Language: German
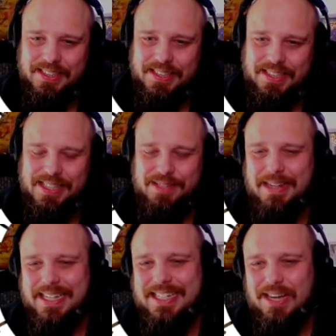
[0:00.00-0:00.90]
Das
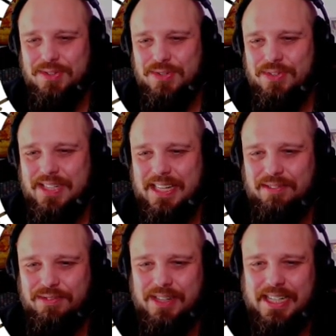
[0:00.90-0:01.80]
wäre genau so ein
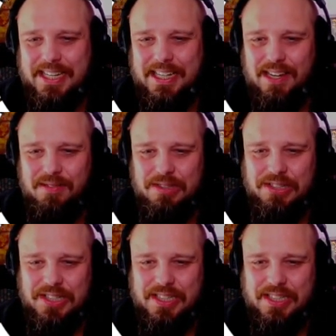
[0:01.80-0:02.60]
Ding für den, glaube ich.